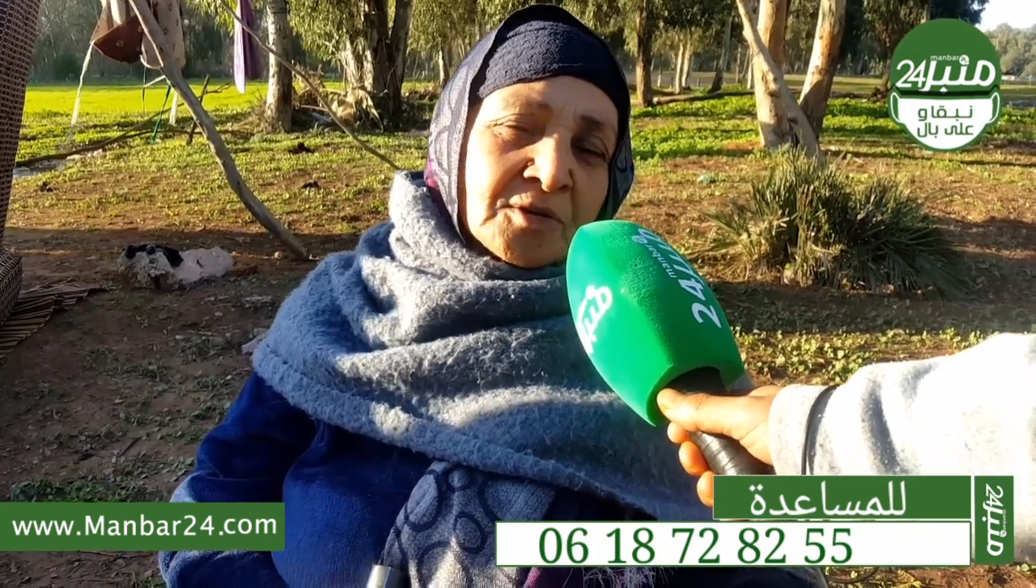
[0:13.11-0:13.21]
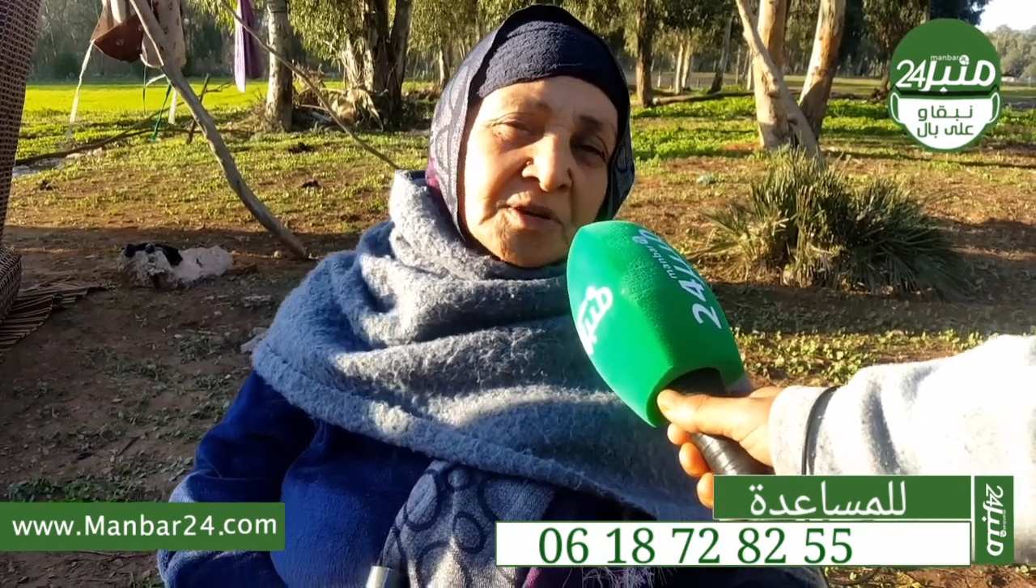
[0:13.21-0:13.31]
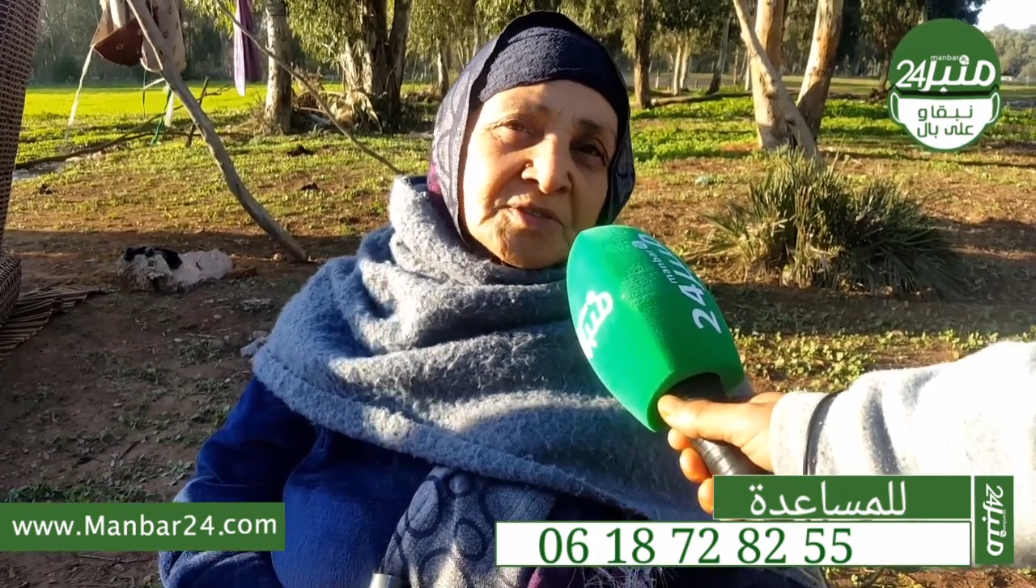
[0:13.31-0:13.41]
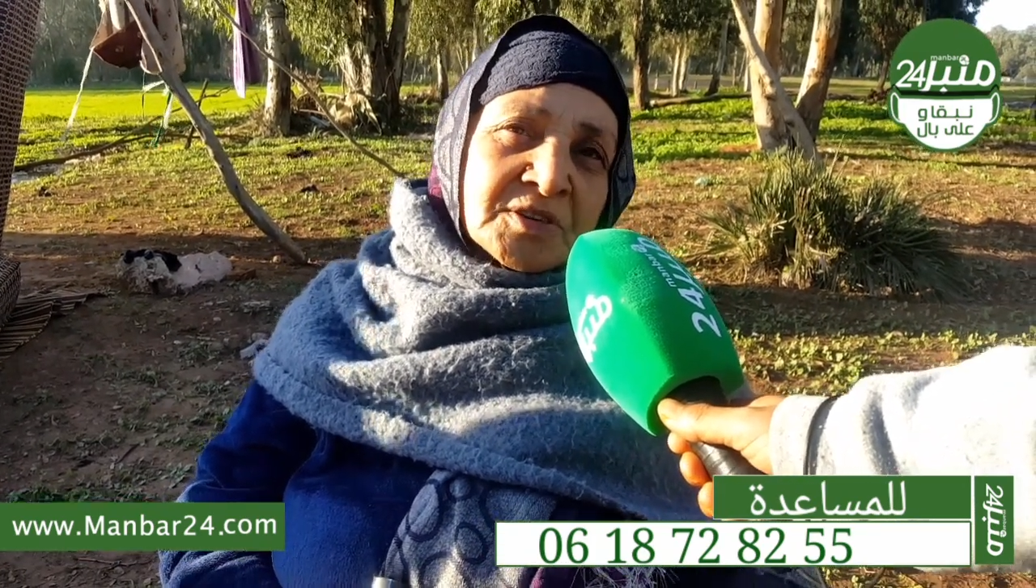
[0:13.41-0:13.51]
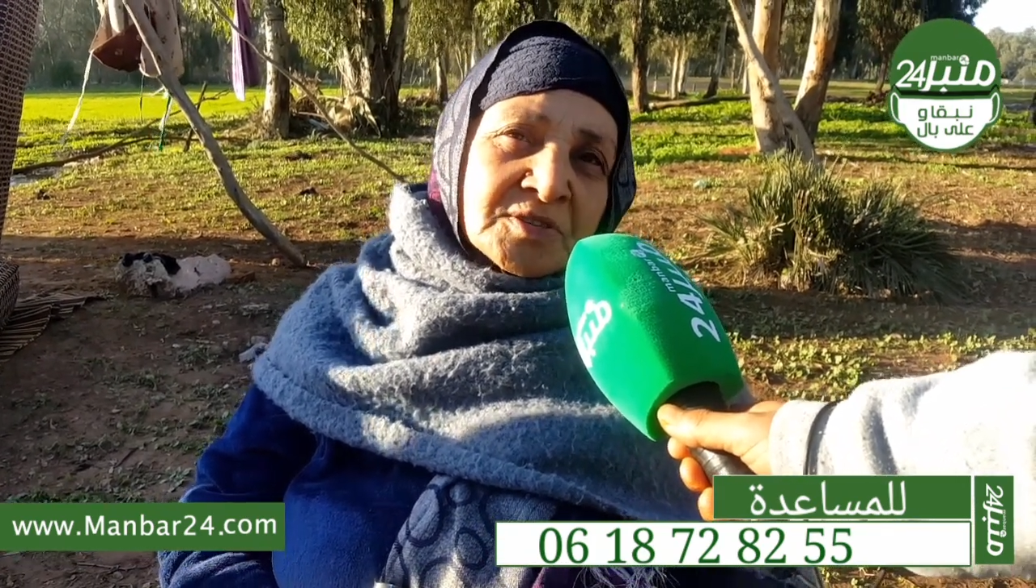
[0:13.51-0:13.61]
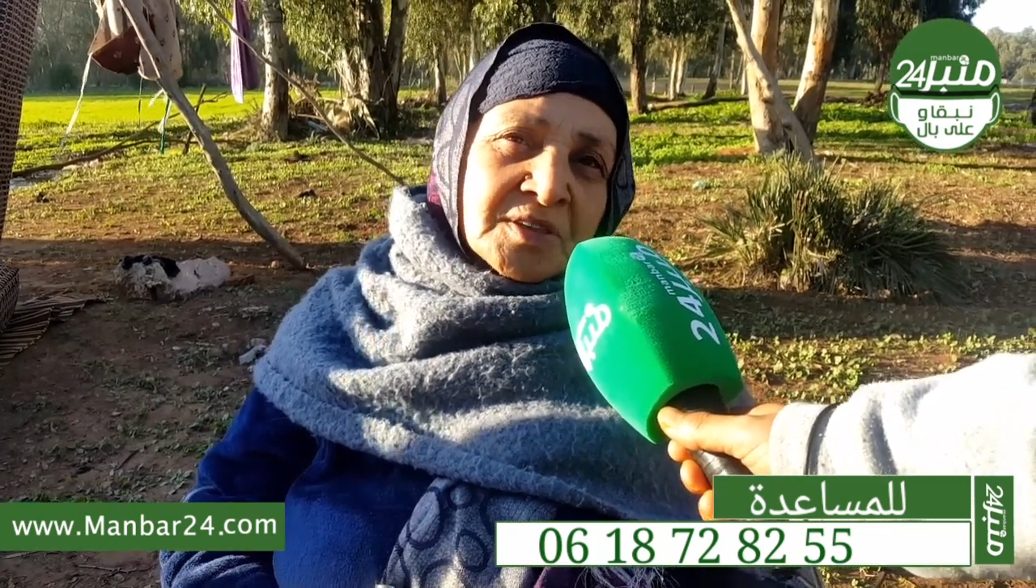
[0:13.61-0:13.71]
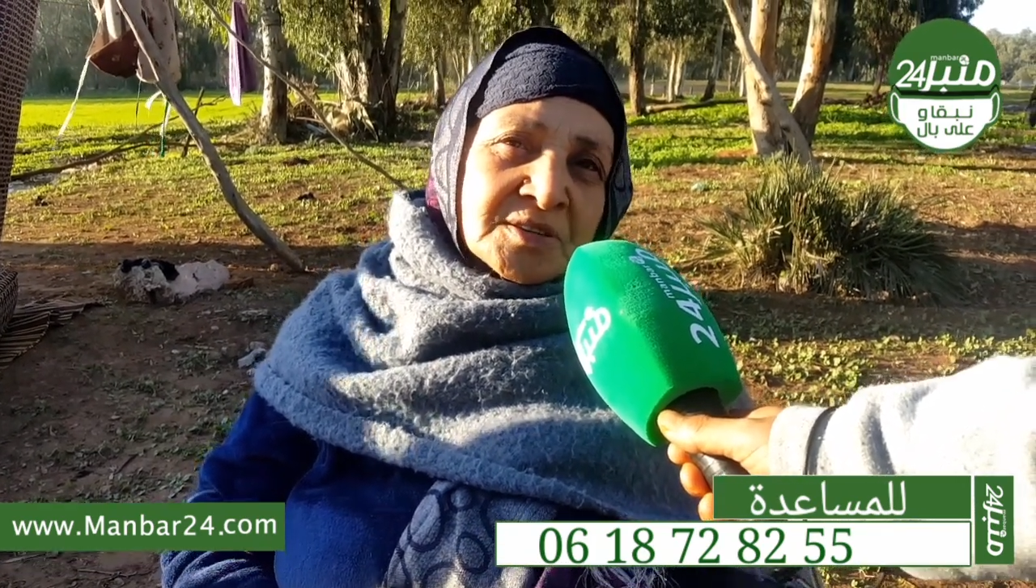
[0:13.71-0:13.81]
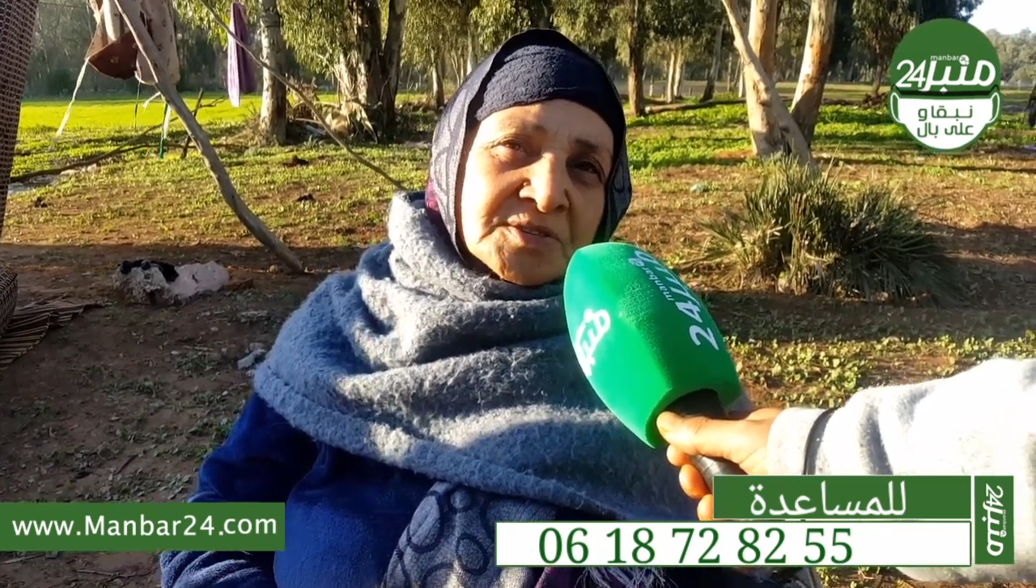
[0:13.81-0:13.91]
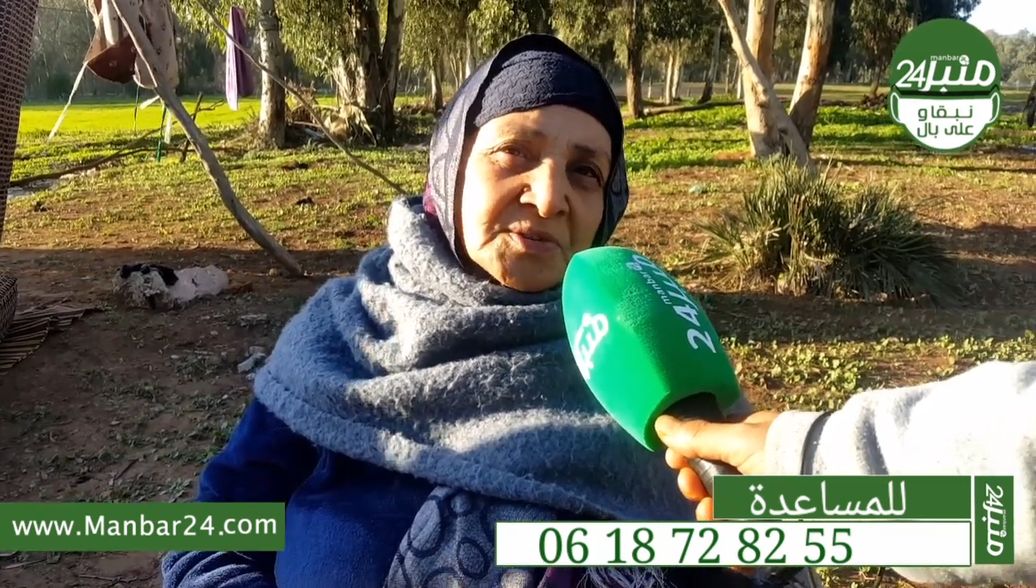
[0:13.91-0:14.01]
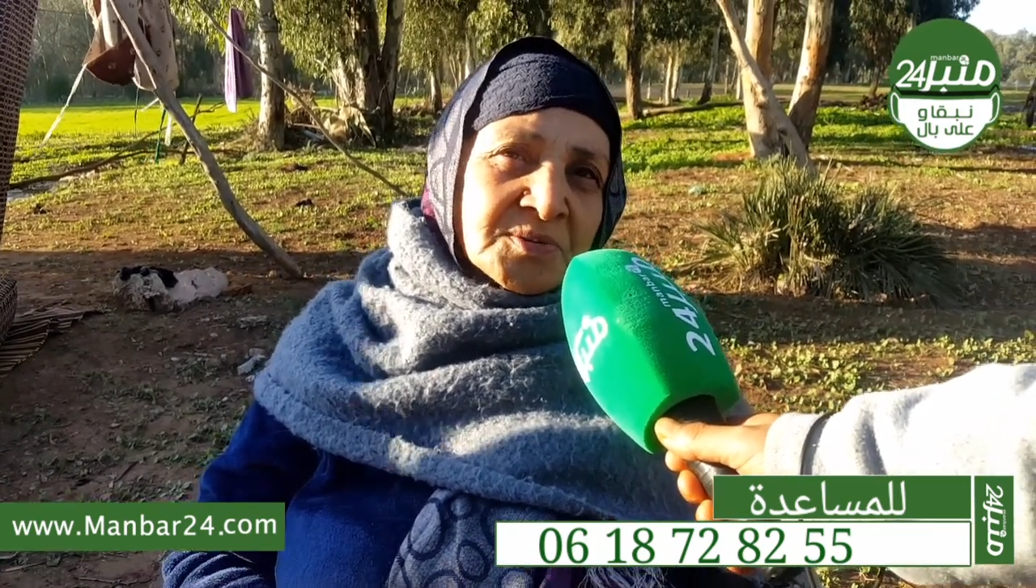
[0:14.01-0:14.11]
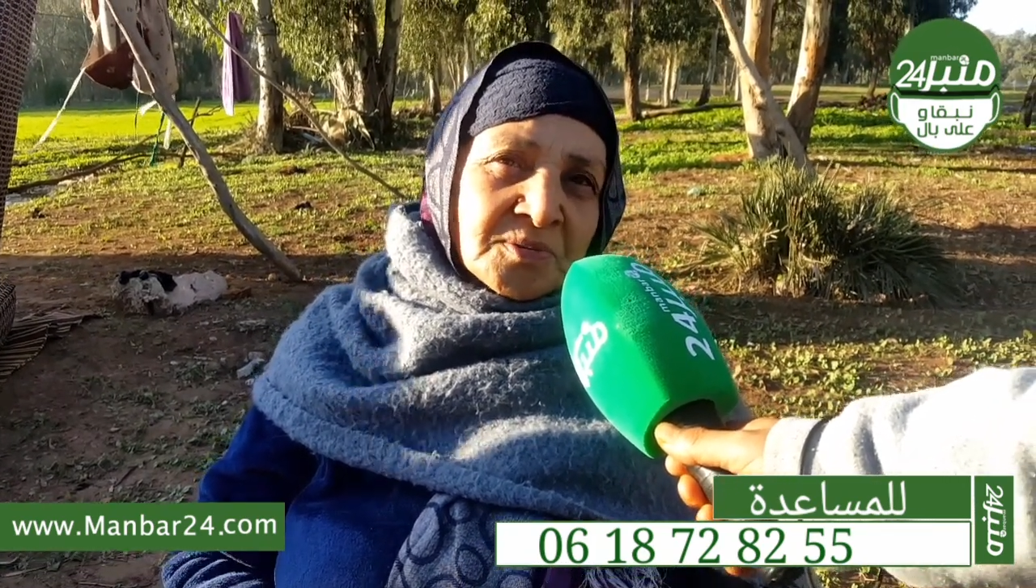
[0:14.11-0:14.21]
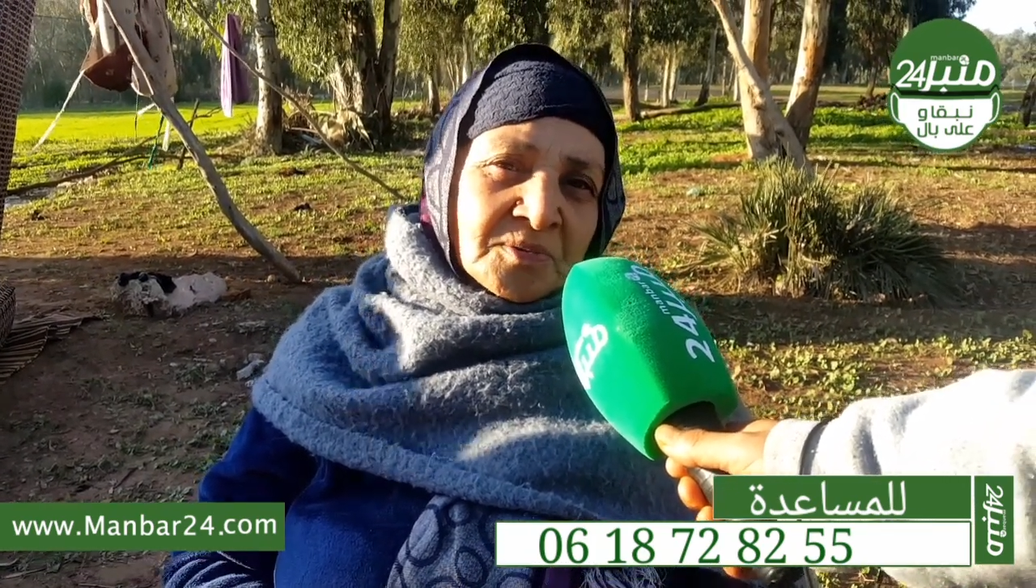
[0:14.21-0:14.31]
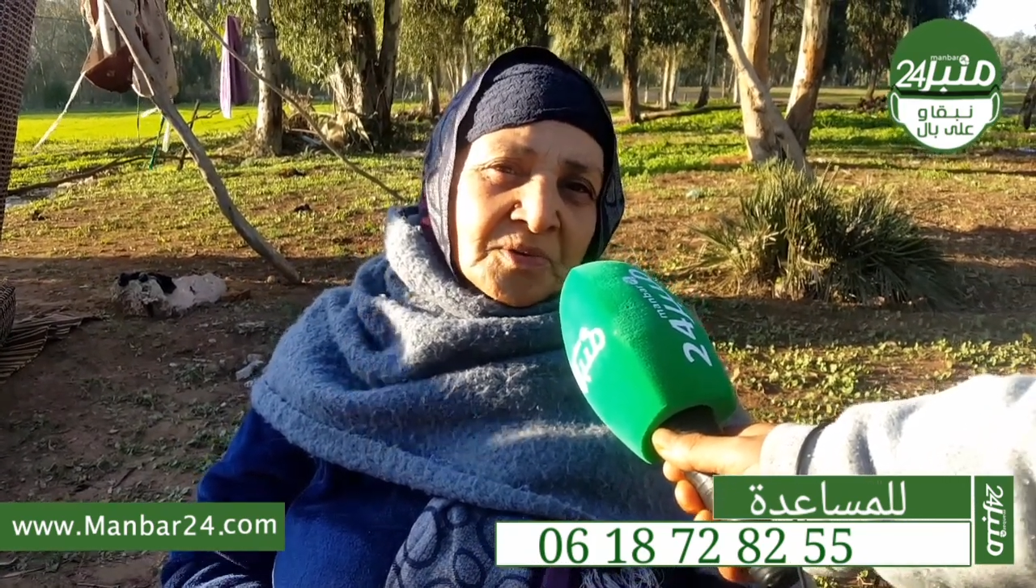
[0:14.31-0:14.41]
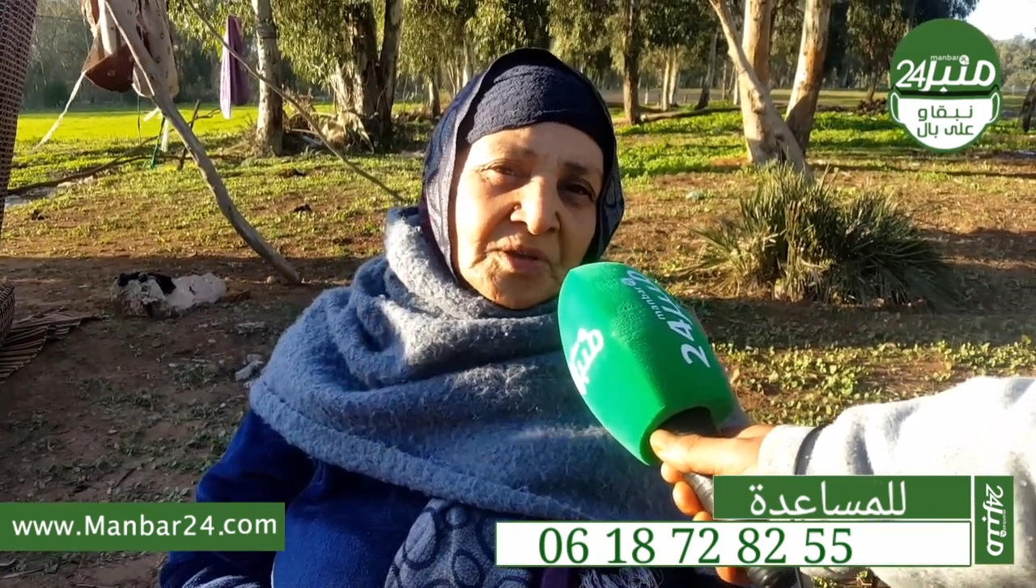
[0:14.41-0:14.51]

عندي الطنسيون